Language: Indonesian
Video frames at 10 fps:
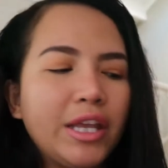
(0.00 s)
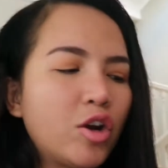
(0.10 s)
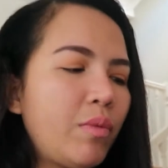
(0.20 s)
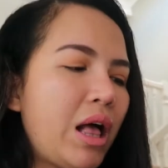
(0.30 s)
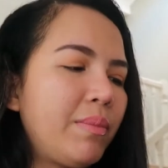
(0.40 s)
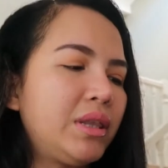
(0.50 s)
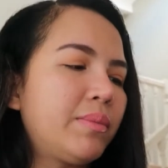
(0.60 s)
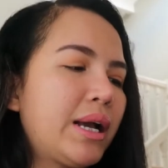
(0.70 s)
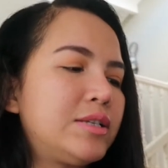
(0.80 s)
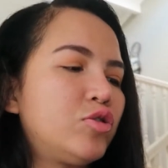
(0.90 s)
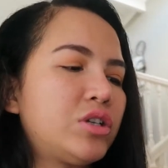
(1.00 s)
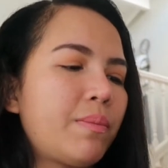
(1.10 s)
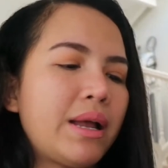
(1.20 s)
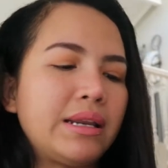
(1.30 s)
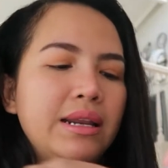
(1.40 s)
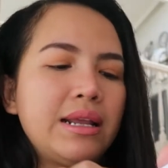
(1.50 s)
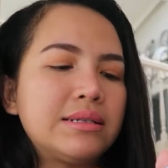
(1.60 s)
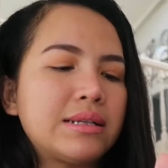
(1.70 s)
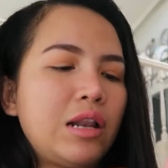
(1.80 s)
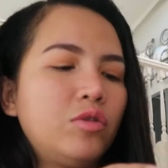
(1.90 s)
amin ya robbal amin. Terima kasih ucapannya
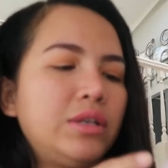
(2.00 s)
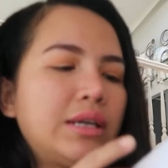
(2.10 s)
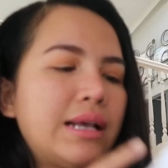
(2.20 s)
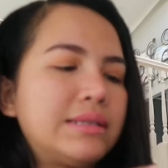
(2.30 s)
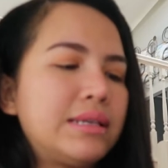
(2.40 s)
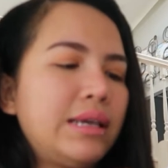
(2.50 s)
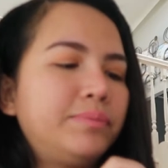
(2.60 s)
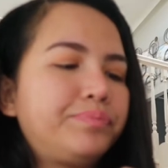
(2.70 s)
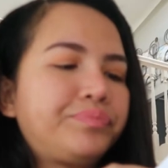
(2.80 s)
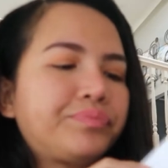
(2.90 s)
dan selalu dikasih